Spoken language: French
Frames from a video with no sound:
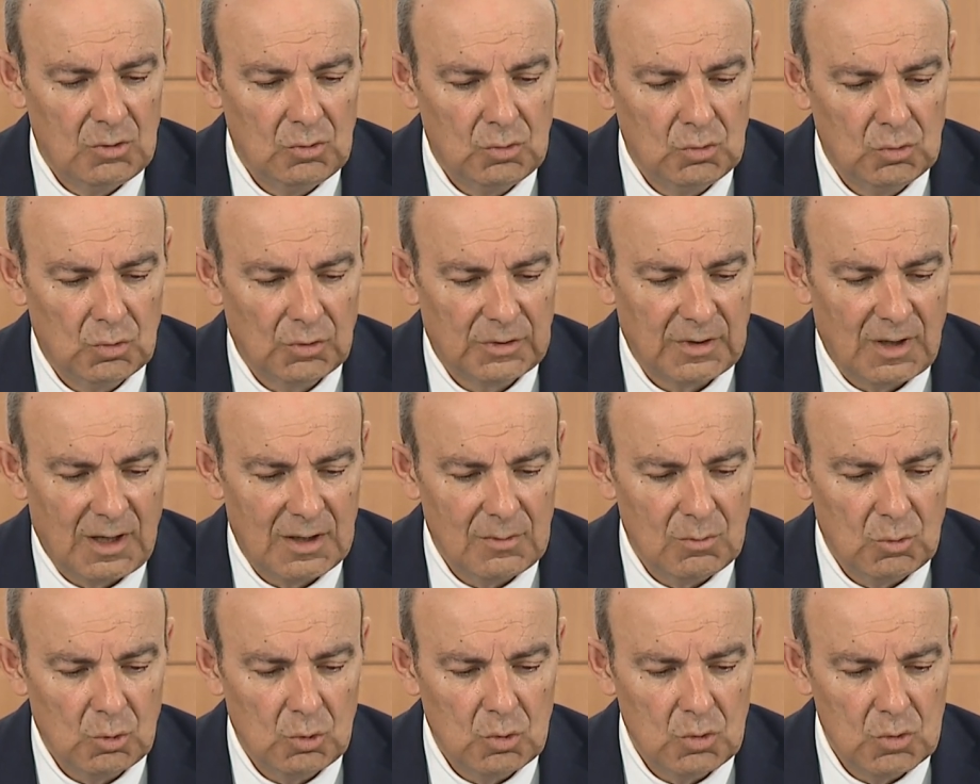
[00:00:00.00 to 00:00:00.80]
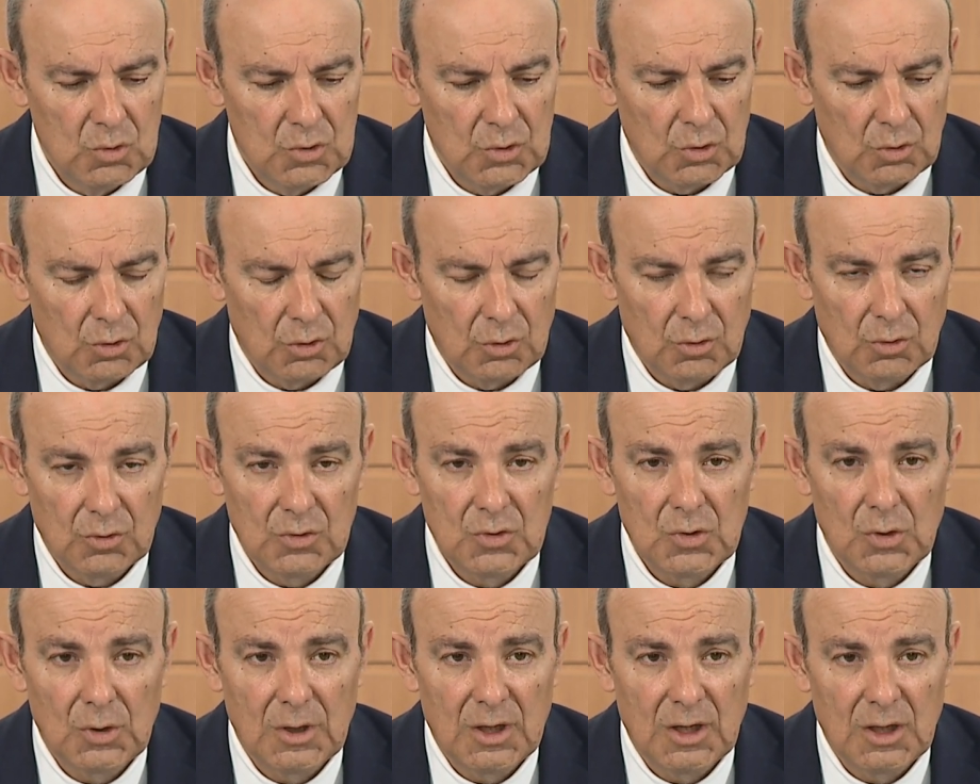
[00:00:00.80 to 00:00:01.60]
Nous, on travaille beaucoup sur, le,
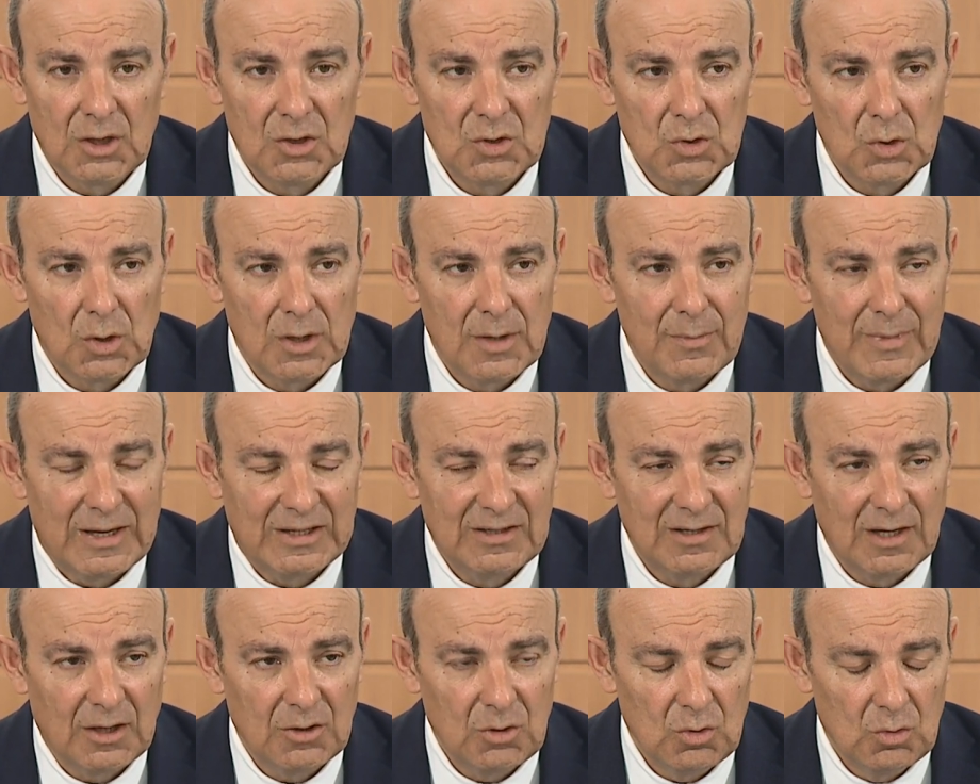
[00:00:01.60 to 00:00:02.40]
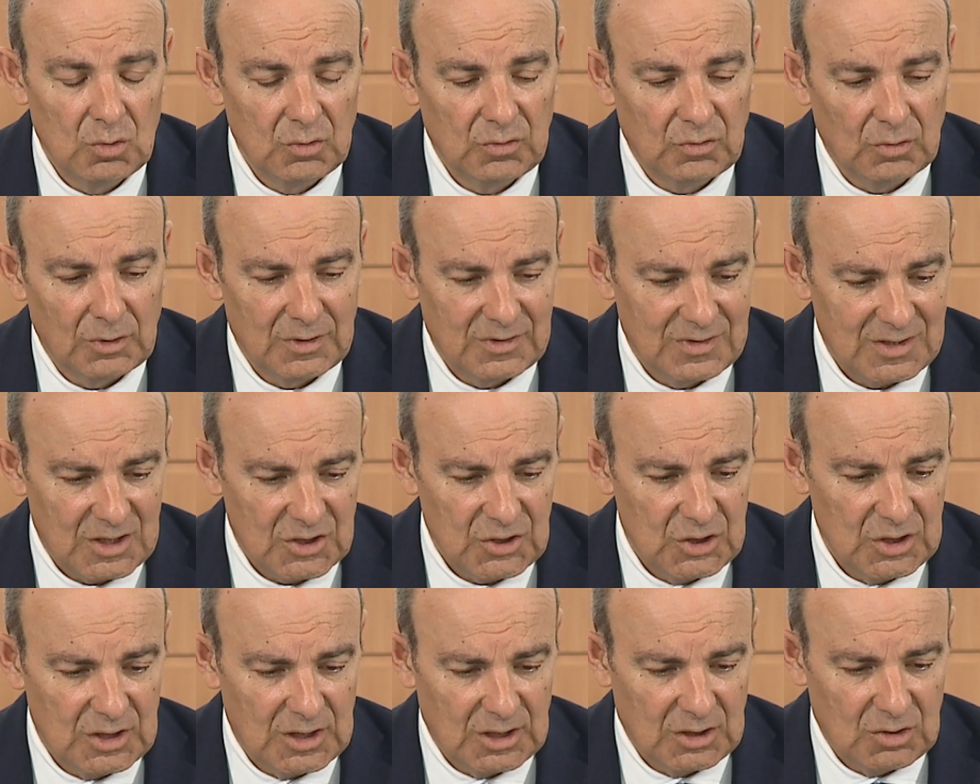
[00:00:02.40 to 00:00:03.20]
sur, les, sur les, matériaux, sur les
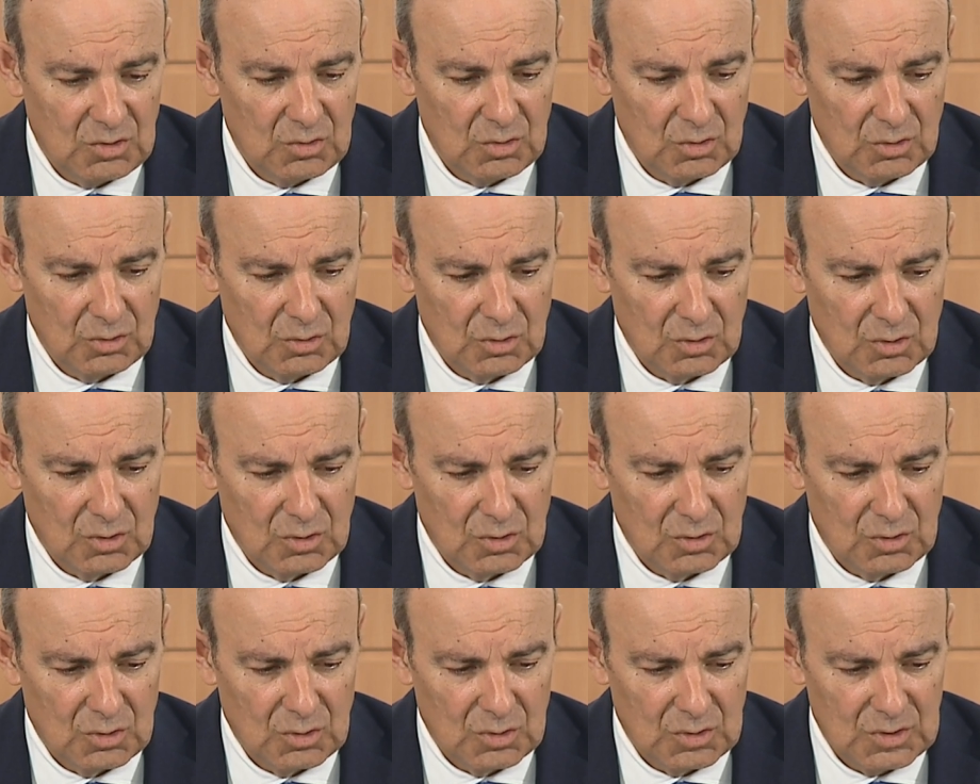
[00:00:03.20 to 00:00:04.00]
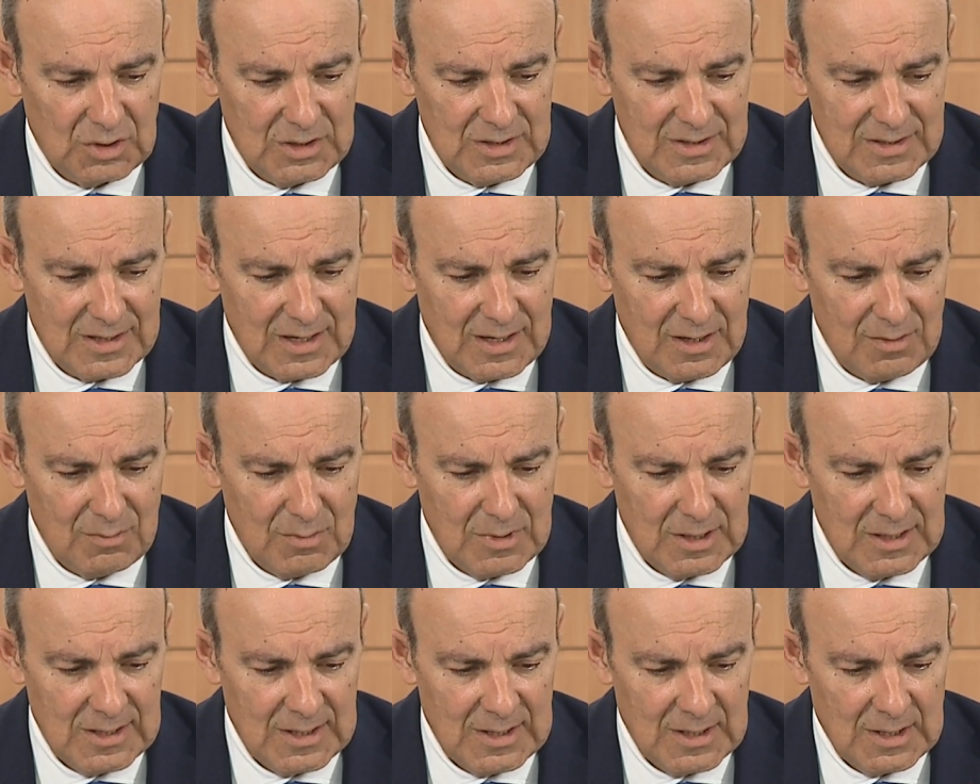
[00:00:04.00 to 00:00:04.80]
architectures de,
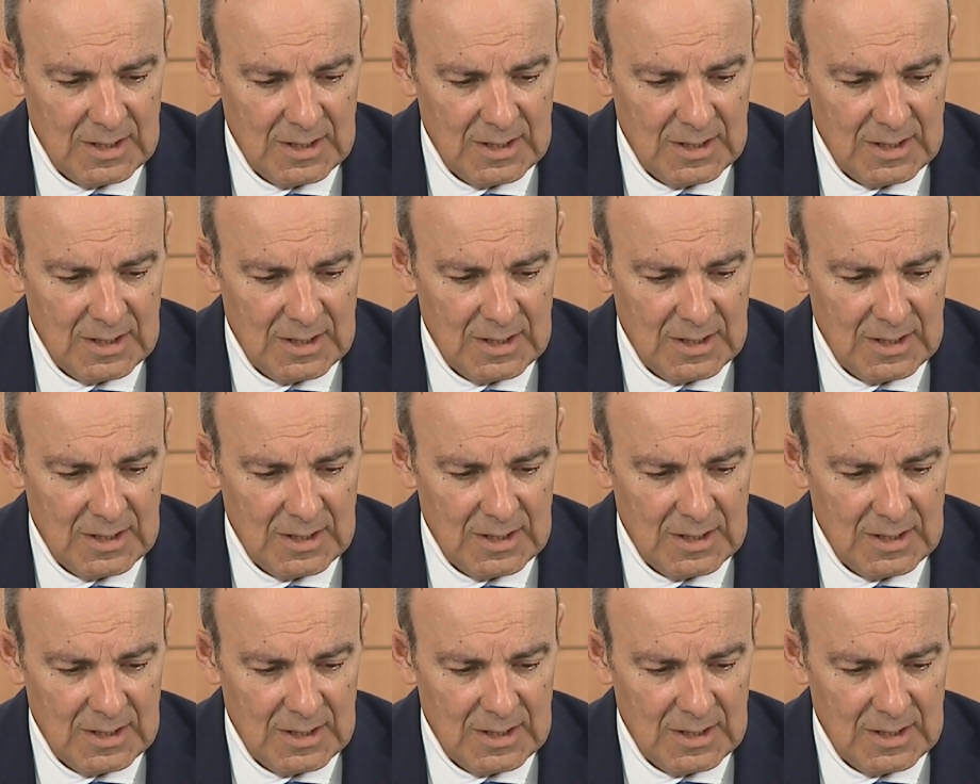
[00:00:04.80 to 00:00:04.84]
systèmes,